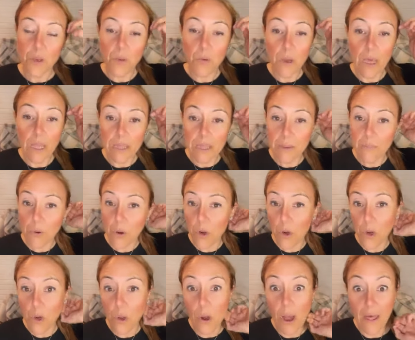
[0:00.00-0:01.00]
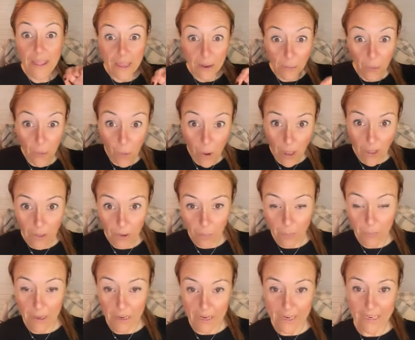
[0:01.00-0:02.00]
no hacemos lo
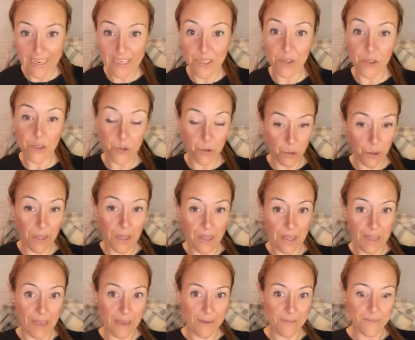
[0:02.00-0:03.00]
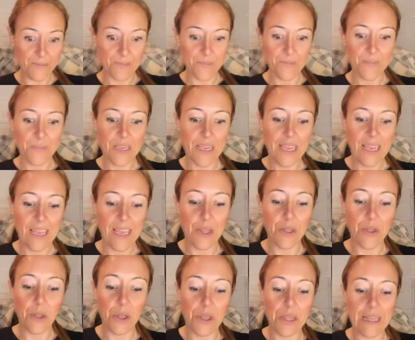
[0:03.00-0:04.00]
adecuado para que eso suceda.
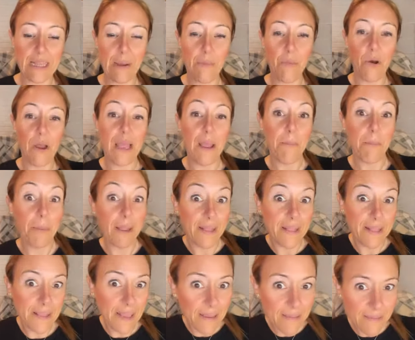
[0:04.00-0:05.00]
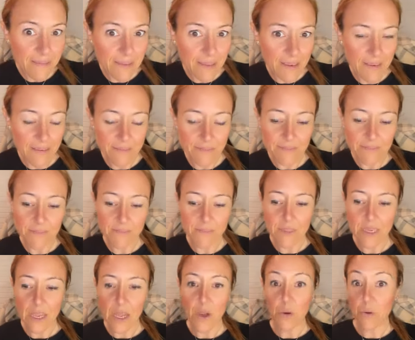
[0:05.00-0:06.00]
Entonces estamos expectantes,
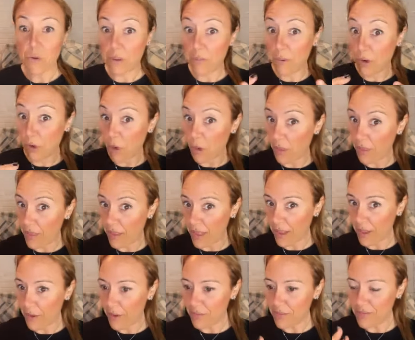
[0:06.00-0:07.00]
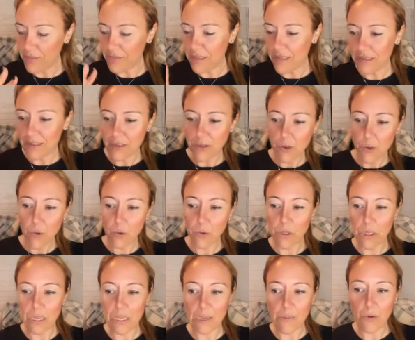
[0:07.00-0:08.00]
cruzamos los dedos,
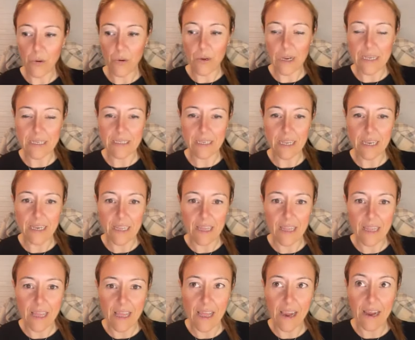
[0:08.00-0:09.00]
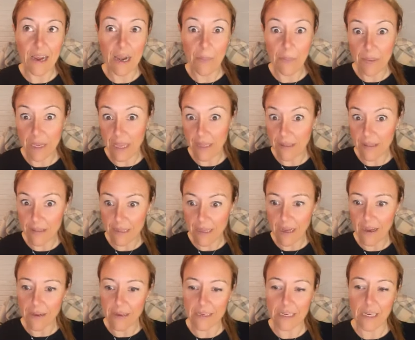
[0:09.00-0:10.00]
utilizamos una serie de
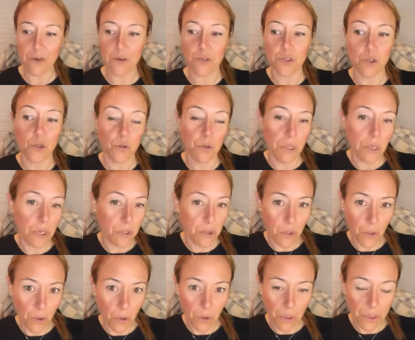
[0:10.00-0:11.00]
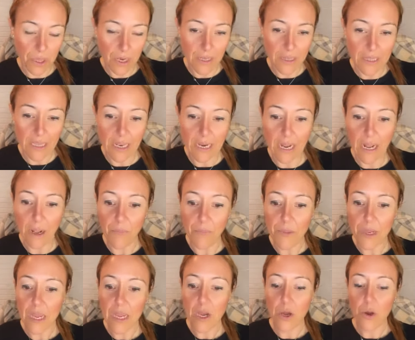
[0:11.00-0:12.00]
herramientas que no son del todo certeras,
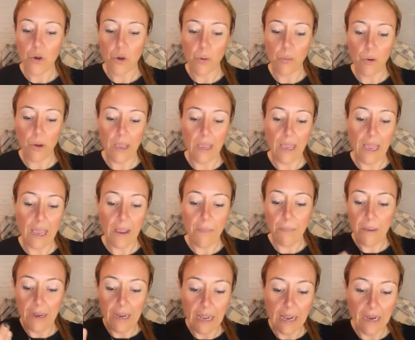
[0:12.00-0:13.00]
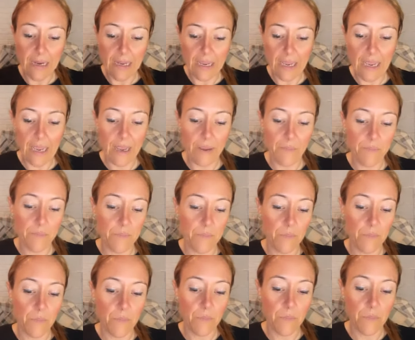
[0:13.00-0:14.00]
como es esperar que
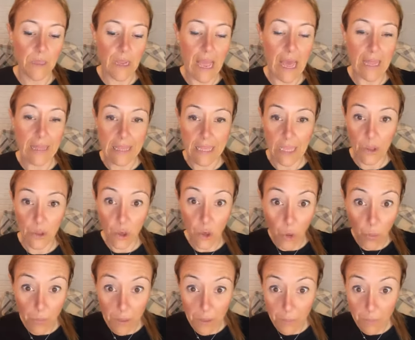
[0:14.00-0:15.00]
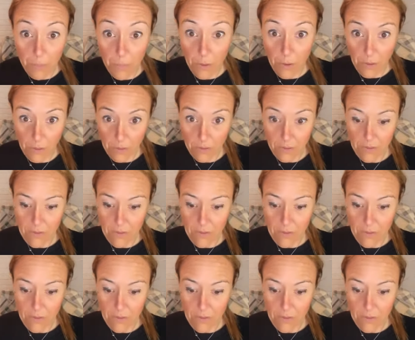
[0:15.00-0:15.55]
mm, haciendo lo mismo